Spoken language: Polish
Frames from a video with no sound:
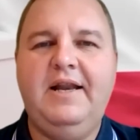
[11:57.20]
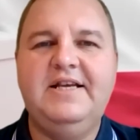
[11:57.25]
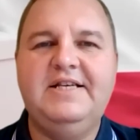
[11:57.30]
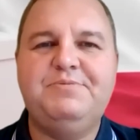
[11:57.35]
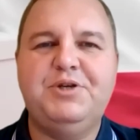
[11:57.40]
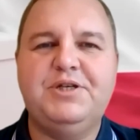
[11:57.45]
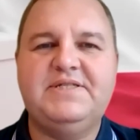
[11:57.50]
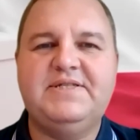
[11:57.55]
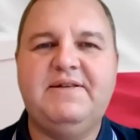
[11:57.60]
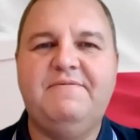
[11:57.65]
ale
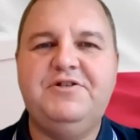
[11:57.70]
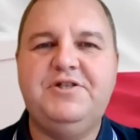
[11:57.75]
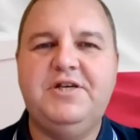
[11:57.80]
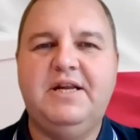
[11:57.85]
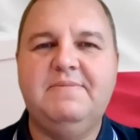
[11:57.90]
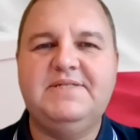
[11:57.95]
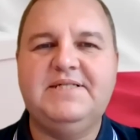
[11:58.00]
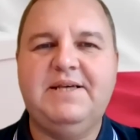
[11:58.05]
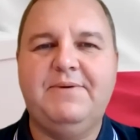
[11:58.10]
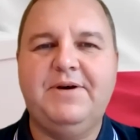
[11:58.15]
jest
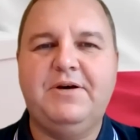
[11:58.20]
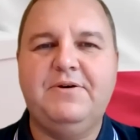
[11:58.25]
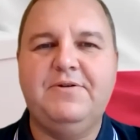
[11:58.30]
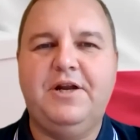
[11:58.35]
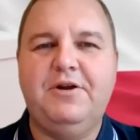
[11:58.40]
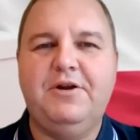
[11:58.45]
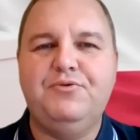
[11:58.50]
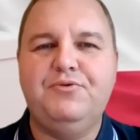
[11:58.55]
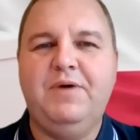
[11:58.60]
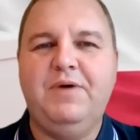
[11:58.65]
przedstawicielem całego
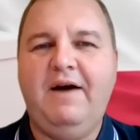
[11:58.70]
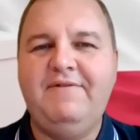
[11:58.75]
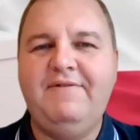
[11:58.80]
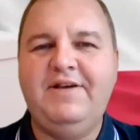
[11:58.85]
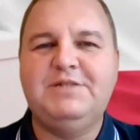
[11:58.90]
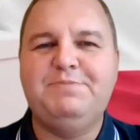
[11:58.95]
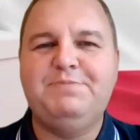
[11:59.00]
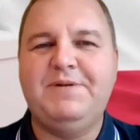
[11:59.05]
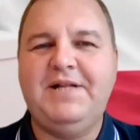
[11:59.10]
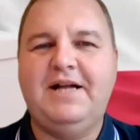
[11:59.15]
narodu. A
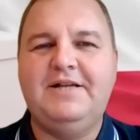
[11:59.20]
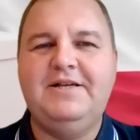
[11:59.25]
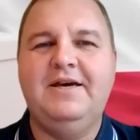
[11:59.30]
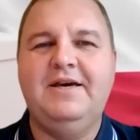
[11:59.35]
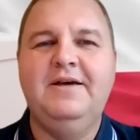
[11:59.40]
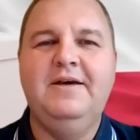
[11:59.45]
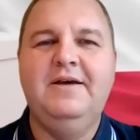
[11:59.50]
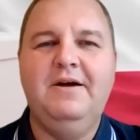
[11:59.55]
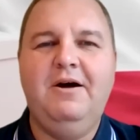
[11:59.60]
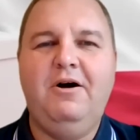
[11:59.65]
więc
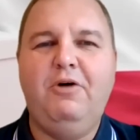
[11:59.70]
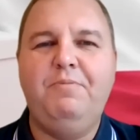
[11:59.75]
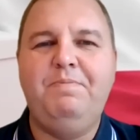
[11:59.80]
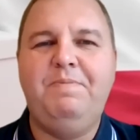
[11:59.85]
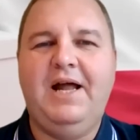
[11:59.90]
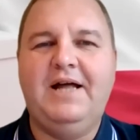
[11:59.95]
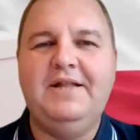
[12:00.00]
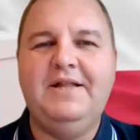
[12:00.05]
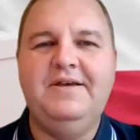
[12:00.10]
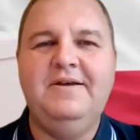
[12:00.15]
pytanie o
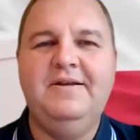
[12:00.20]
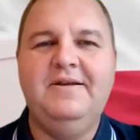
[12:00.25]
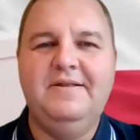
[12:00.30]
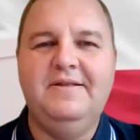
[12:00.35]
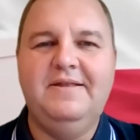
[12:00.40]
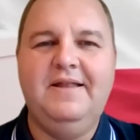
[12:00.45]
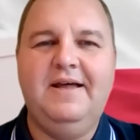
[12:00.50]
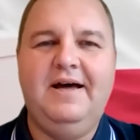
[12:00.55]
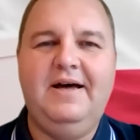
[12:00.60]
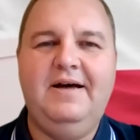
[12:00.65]
plany
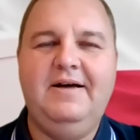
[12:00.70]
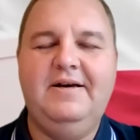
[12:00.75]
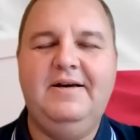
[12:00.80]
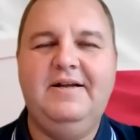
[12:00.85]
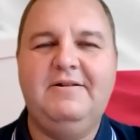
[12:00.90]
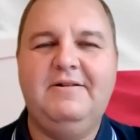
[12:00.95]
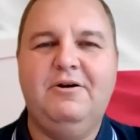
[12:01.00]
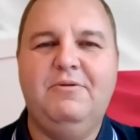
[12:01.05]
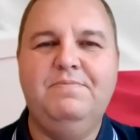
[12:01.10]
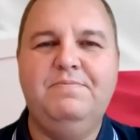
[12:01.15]
na
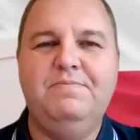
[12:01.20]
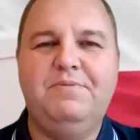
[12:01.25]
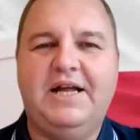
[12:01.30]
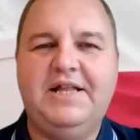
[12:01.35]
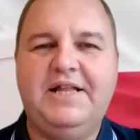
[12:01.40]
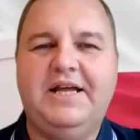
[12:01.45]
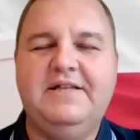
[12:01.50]
tą